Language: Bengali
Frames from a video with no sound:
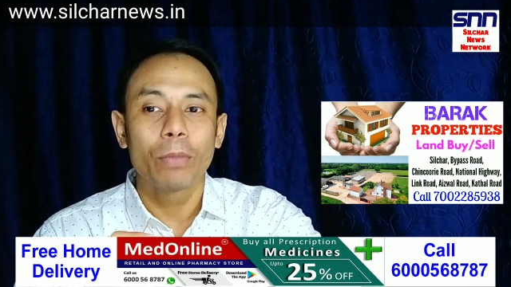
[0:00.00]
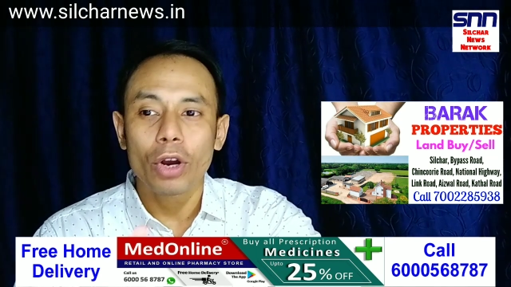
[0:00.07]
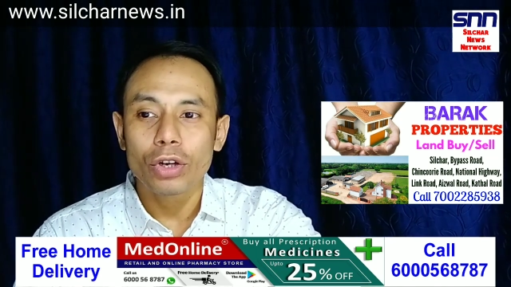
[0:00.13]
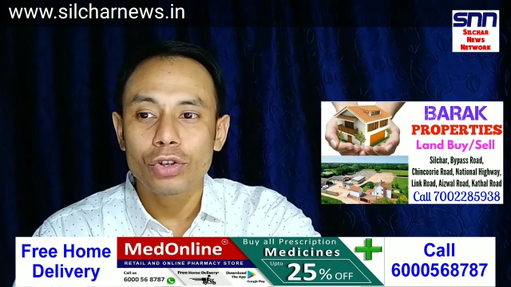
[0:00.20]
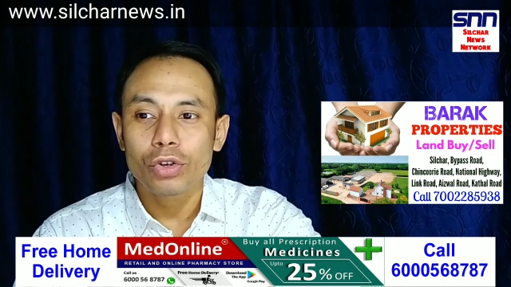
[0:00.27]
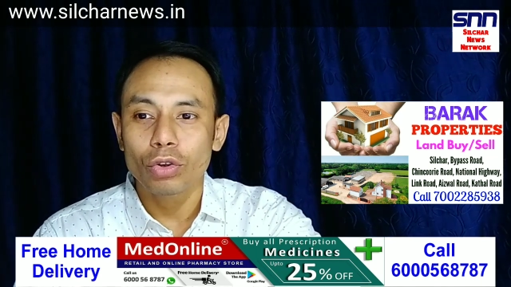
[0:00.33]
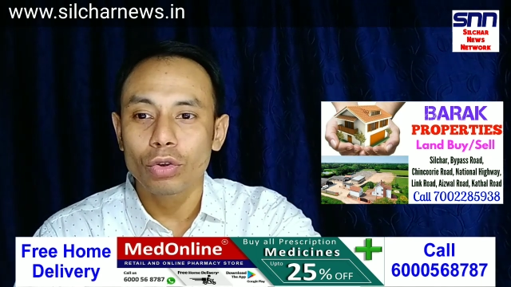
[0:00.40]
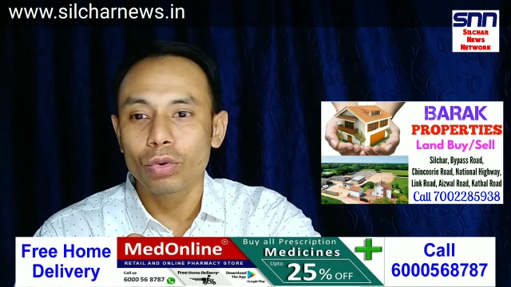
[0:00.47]

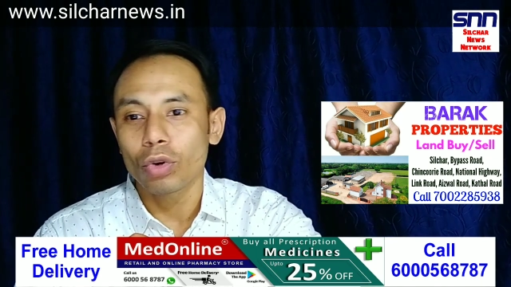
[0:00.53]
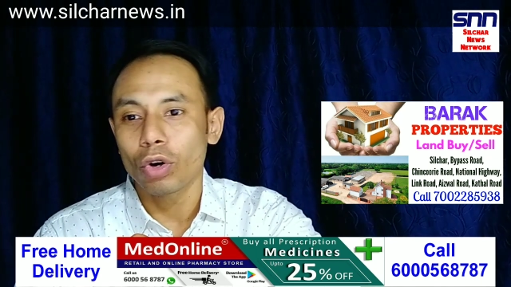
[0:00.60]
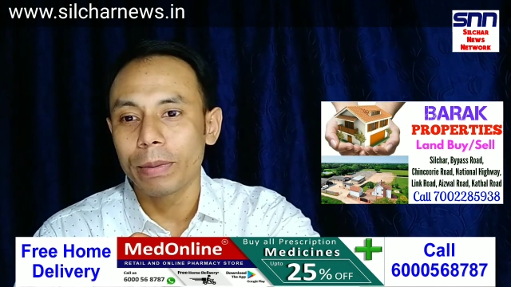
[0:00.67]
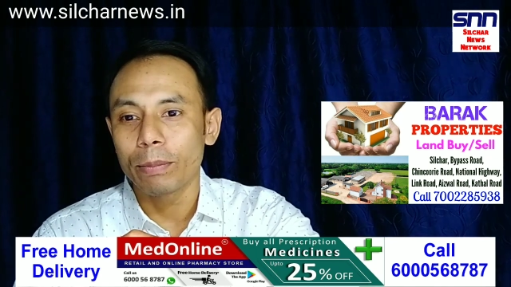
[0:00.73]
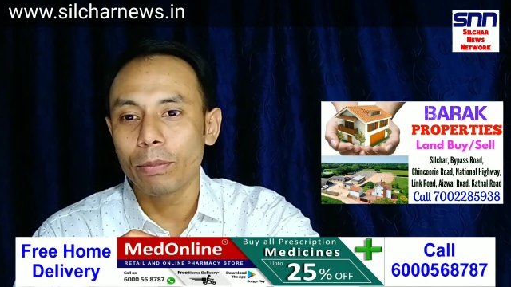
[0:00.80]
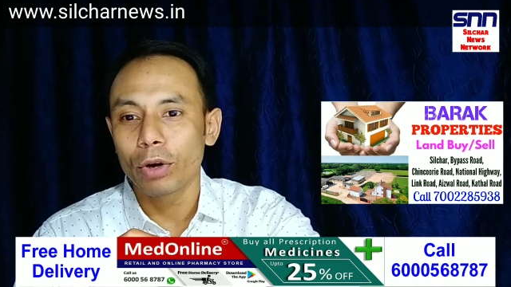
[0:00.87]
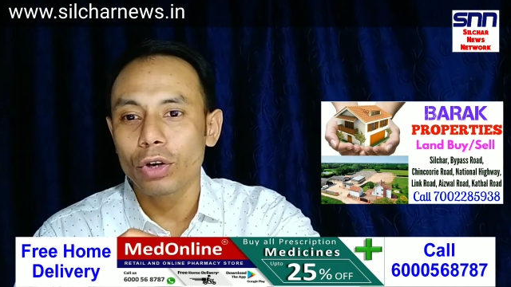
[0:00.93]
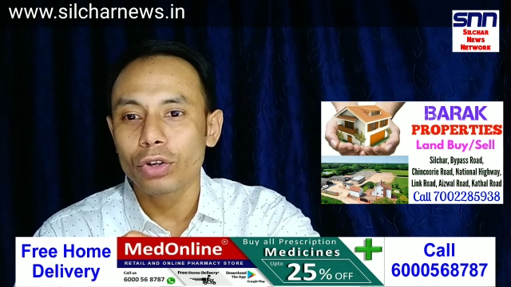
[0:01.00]
বয়স কতটুকু
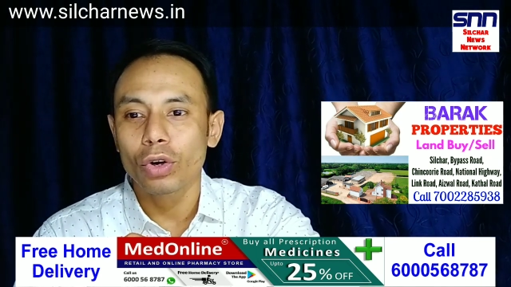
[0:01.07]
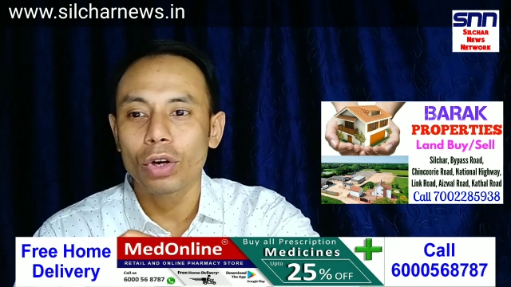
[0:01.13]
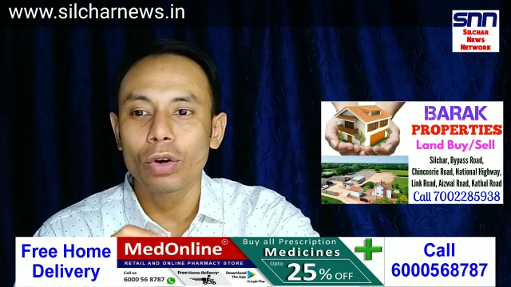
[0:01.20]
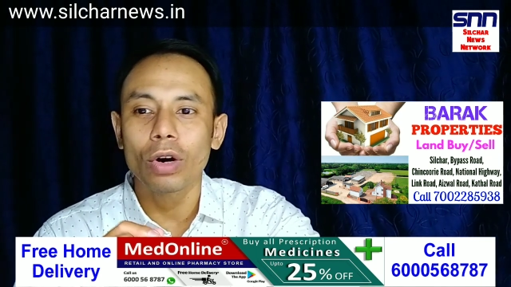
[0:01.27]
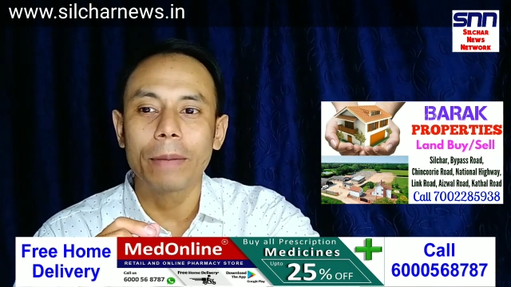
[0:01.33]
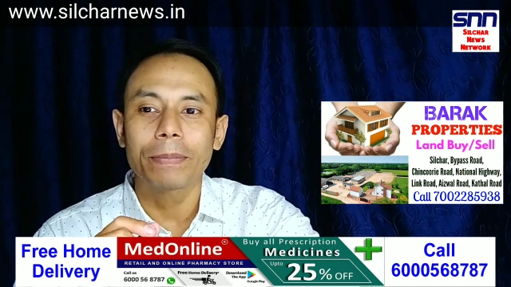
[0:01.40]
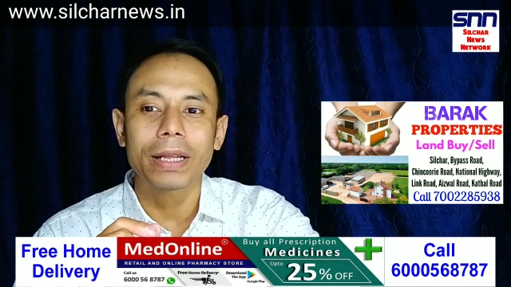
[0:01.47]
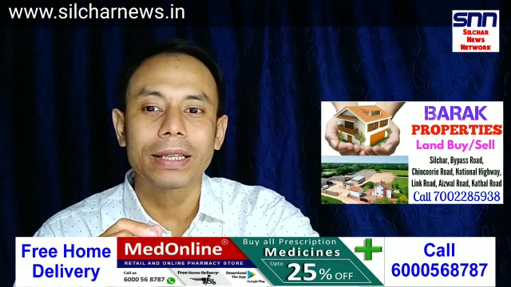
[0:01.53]
হবে বয়স হলো
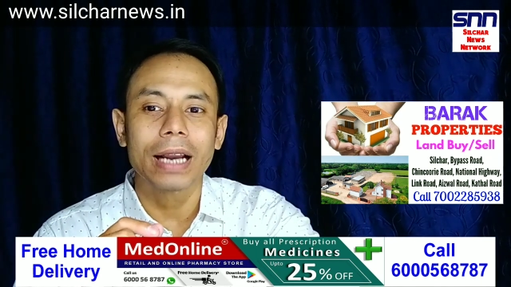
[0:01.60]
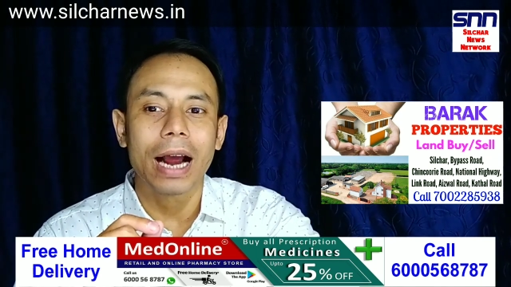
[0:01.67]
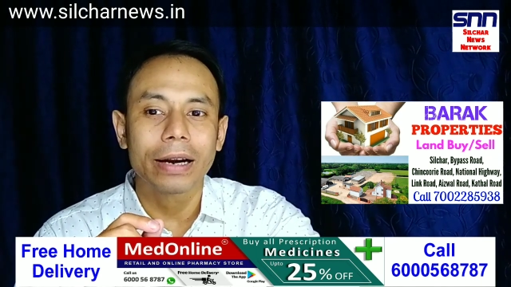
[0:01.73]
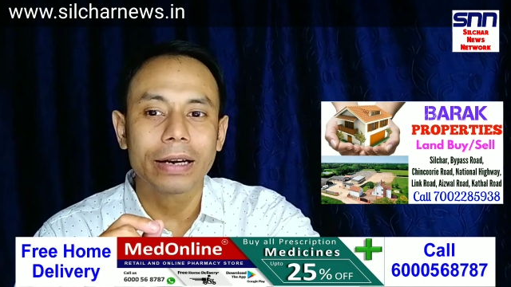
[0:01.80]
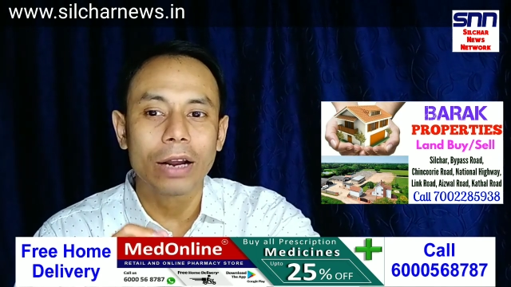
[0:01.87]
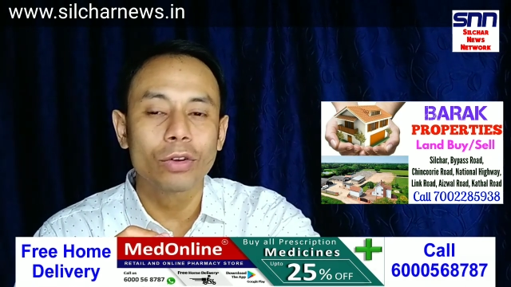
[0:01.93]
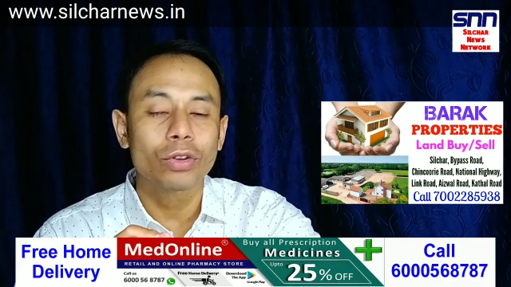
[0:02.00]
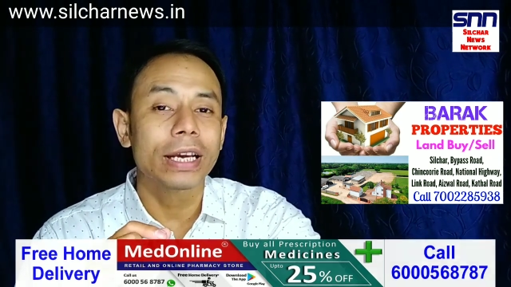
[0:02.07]
আপনাদের
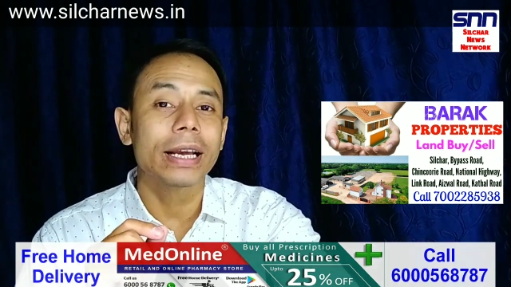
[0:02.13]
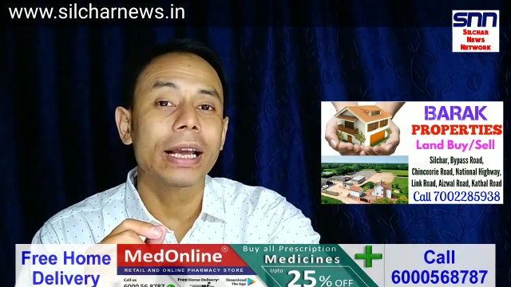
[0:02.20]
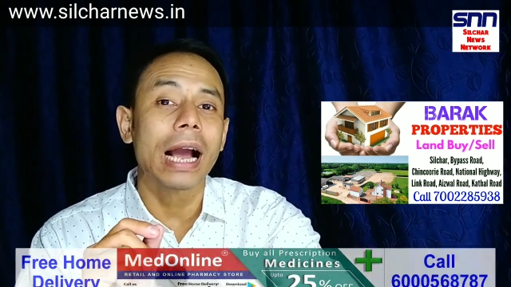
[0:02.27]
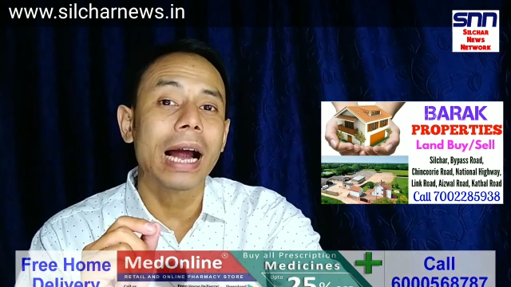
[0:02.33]
আঠারো থেকে